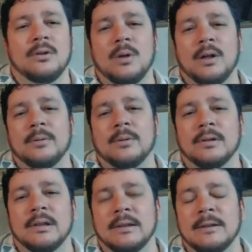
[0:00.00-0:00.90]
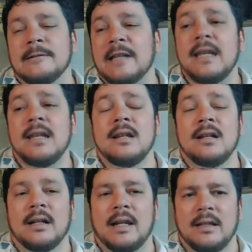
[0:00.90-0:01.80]
huevos.
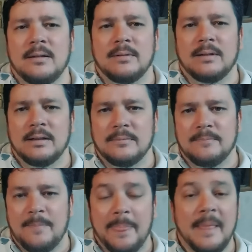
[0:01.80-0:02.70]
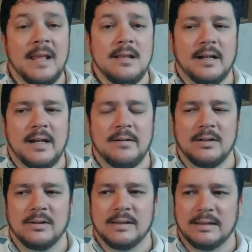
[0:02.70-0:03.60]
Increíble, increíble
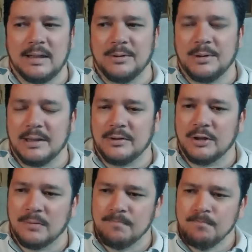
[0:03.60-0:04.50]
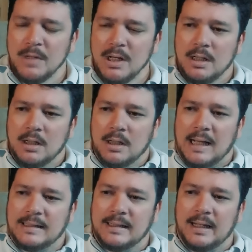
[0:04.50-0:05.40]
lo que se está viviendo.
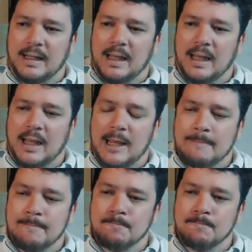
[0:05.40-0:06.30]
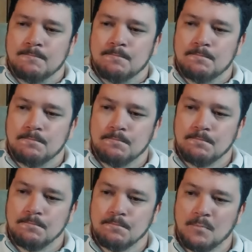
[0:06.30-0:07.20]
Así que, mm,
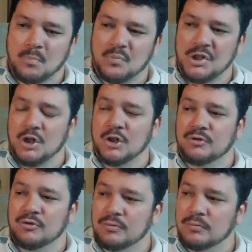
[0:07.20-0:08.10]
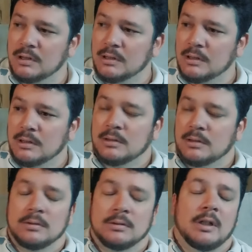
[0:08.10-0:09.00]
chicos,
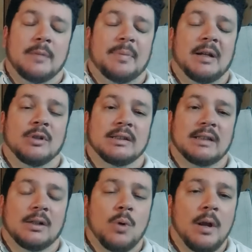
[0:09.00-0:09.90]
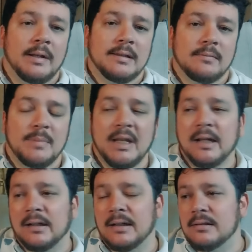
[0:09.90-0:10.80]
Esperemos hasta el jueves, viernes.